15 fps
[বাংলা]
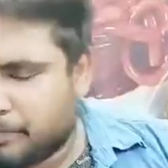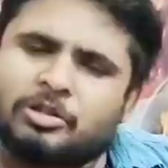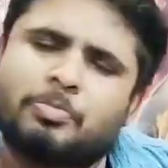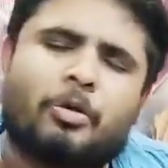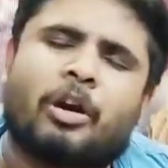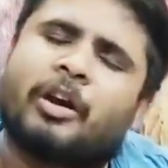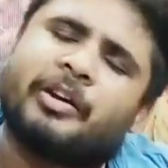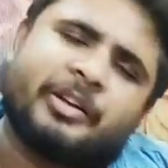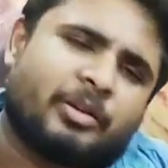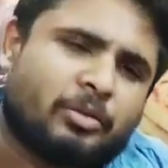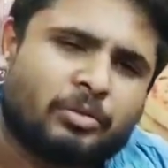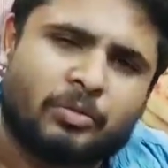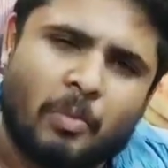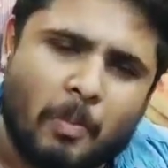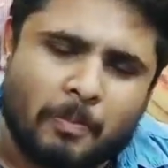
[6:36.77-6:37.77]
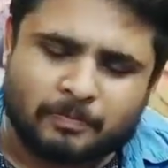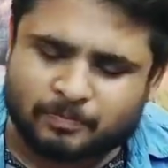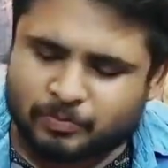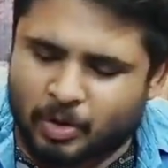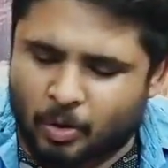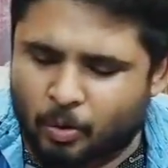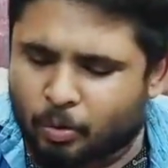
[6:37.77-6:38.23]
কিছু বলার নেই গুরু
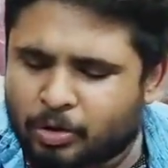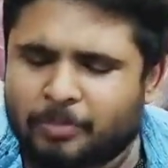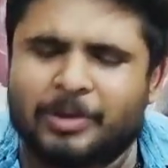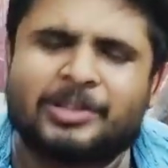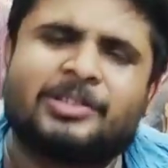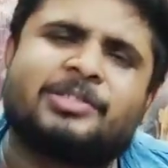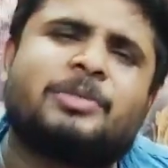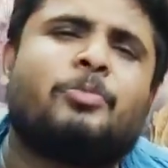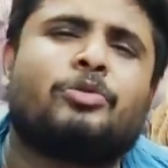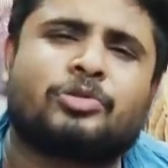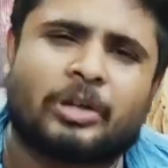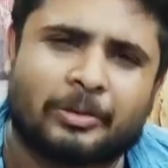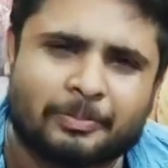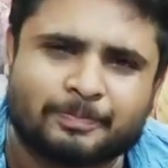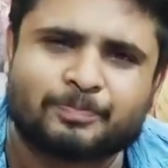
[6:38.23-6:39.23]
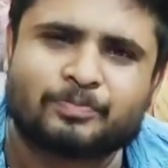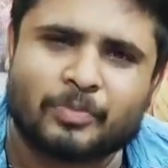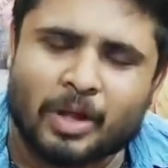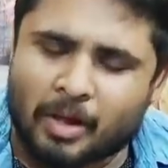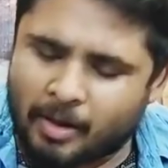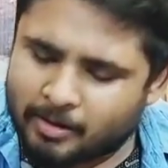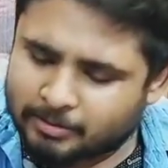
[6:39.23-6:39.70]
লোটে মাছ ইজ ইমোশান
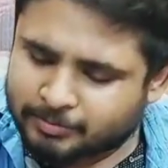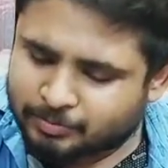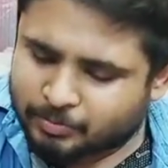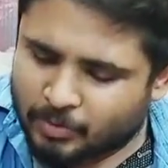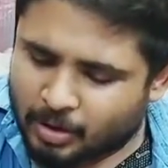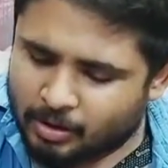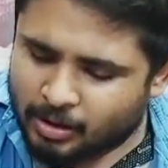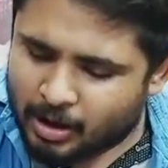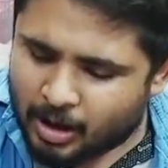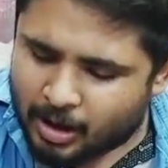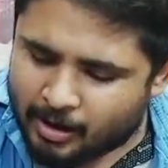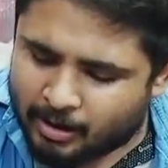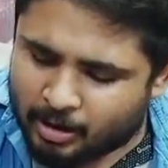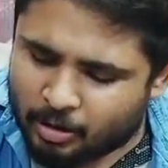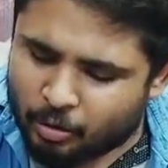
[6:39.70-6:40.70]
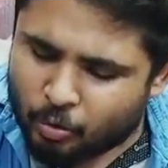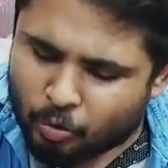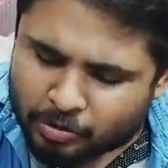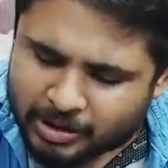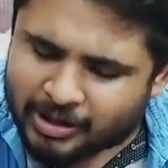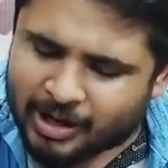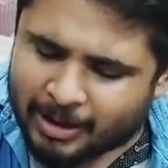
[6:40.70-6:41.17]
কারণ
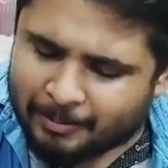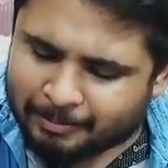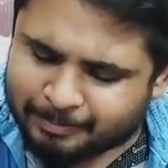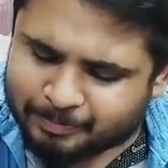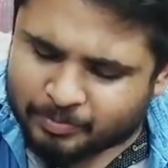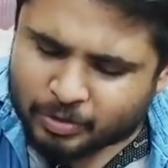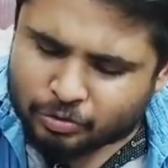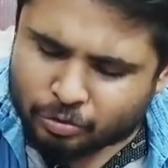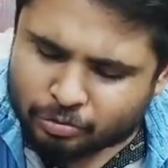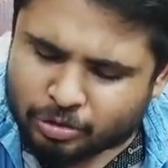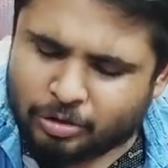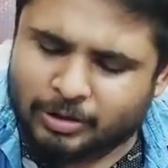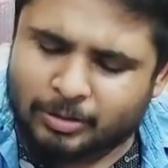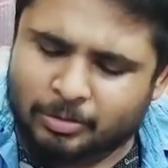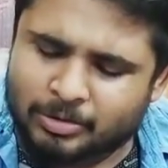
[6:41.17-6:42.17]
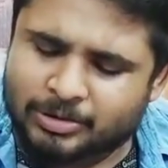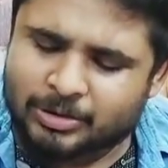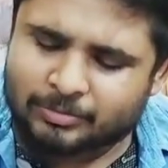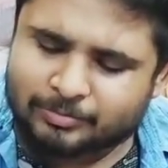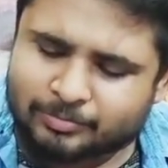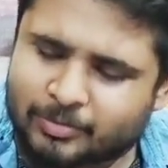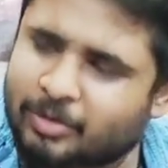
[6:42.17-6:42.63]
লোটে না সত্যি কথা
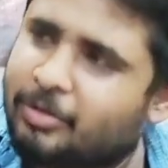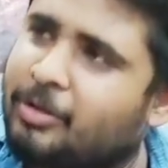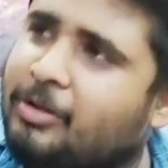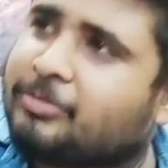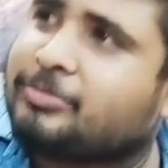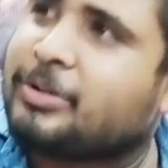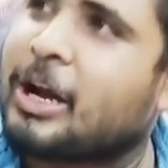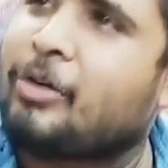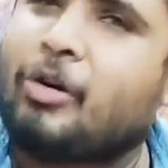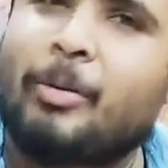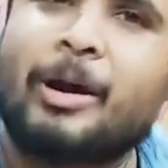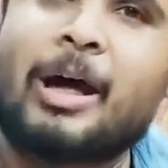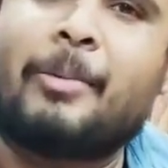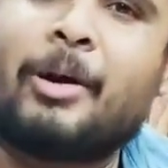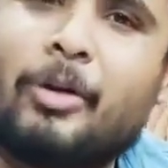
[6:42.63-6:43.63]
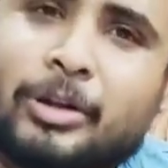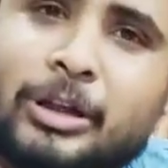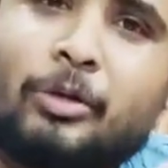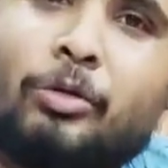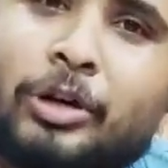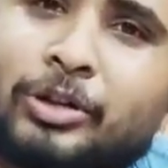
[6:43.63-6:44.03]
বলছি কাকু আবার আমার কথা